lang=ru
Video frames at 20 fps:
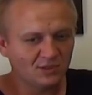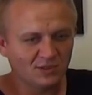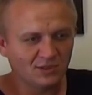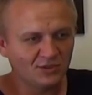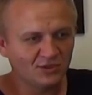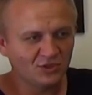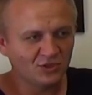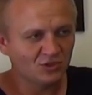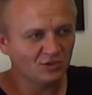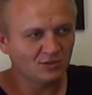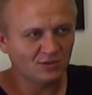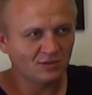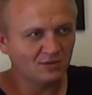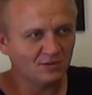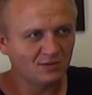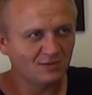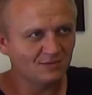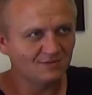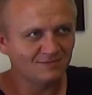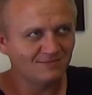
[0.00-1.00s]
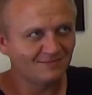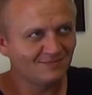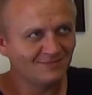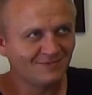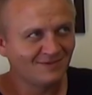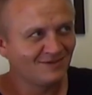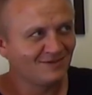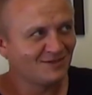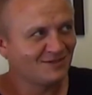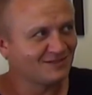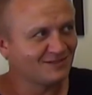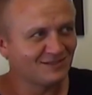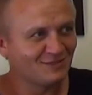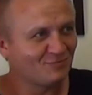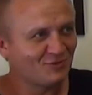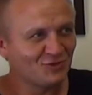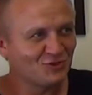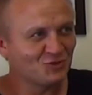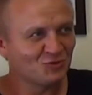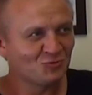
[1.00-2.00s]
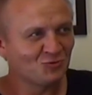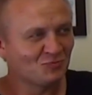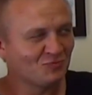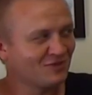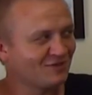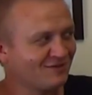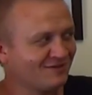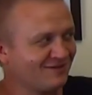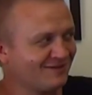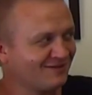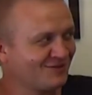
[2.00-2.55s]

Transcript: конечно, это Запрещено ПДД, да,